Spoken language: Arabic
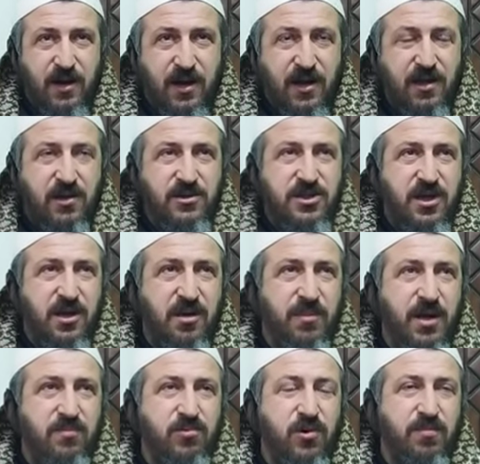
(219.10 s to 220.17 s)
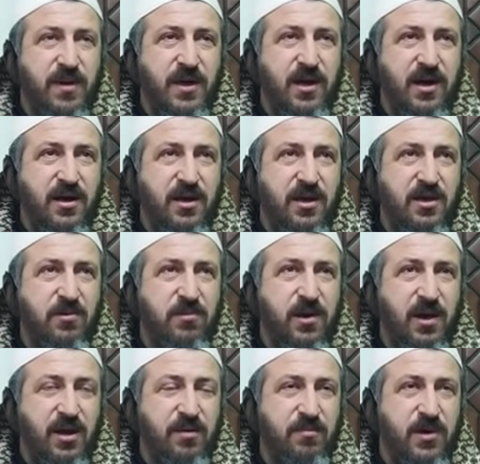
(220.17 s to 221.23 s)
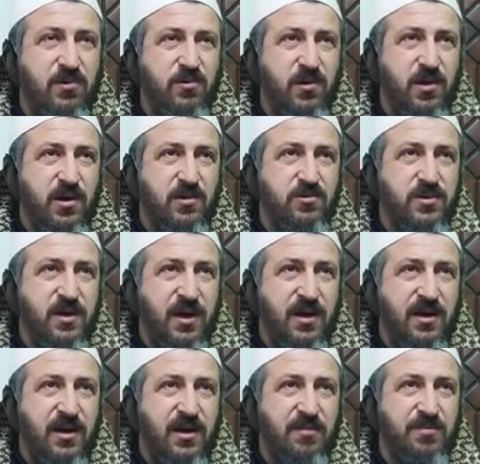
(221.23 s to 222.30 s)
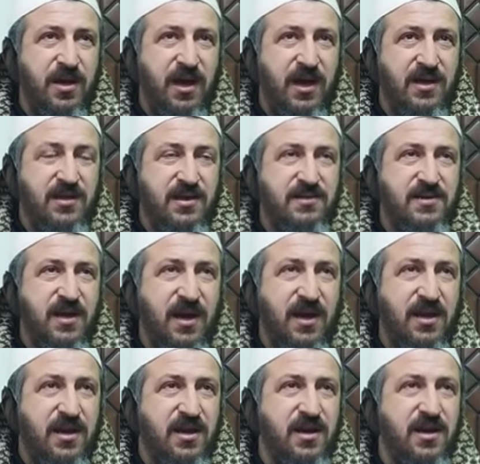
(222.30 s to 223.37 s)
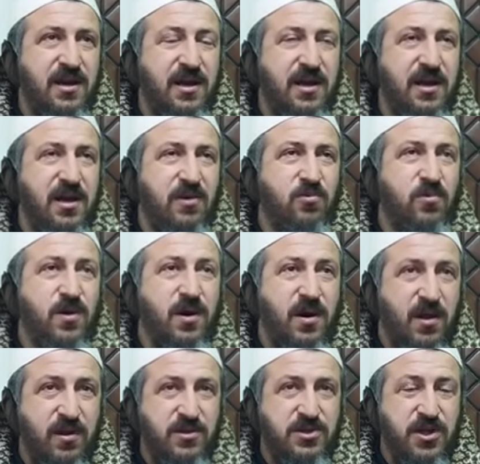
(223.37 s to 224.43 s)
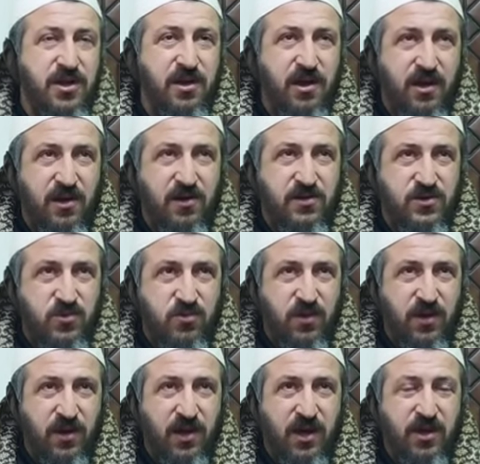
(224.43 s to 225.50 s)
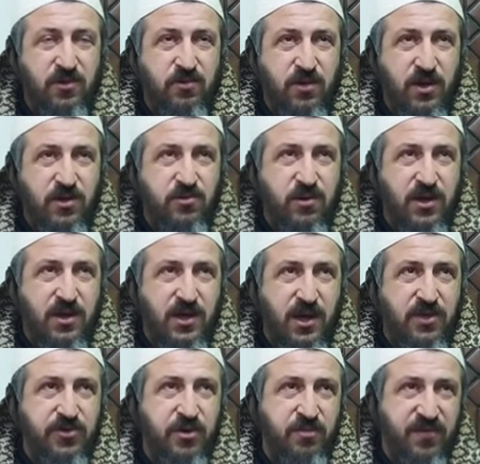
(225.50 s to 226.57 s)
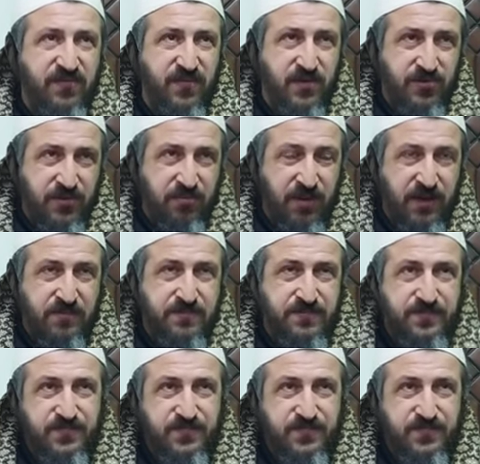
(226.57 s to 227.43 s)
أخرج الإمام البيهقي رحمه الله تعالى من حديث علي أنه خرج إلى رسول الله يريد أن يخطب فاطمة